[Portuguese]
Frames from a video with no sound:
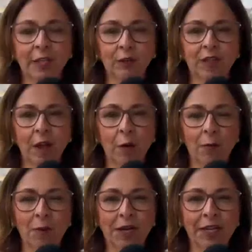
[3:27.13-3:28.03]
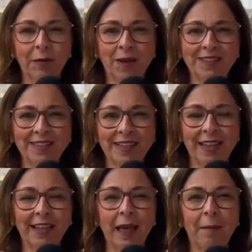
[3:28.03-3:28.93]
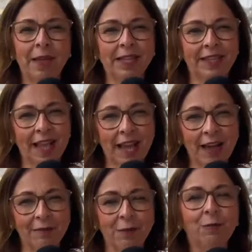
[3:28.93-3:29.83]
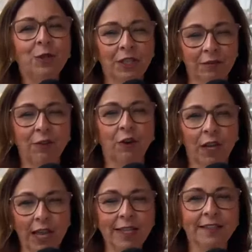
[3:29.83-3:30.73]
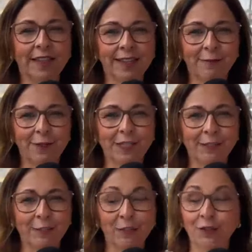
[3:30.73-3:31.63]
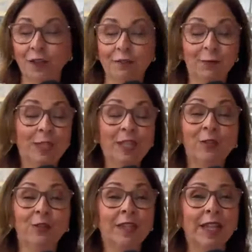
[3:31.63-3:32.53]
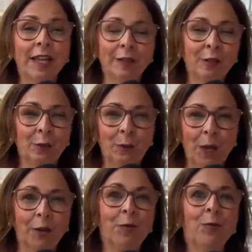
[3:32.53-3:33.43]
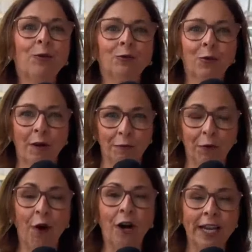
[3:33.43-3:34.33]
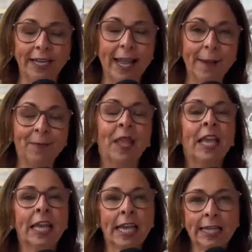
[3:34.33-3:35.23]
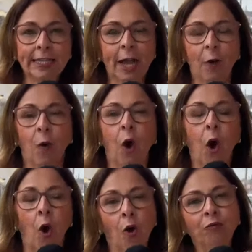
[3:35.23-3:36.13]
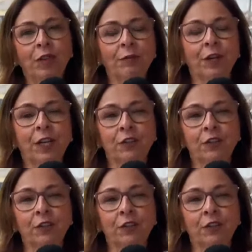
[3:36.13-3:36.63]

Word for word: que nos acompanha, uma cena lamentável, muita violência, né, Fernanda? A gente já viu isso tanto pelo mundo afora, né? Então, ontem foi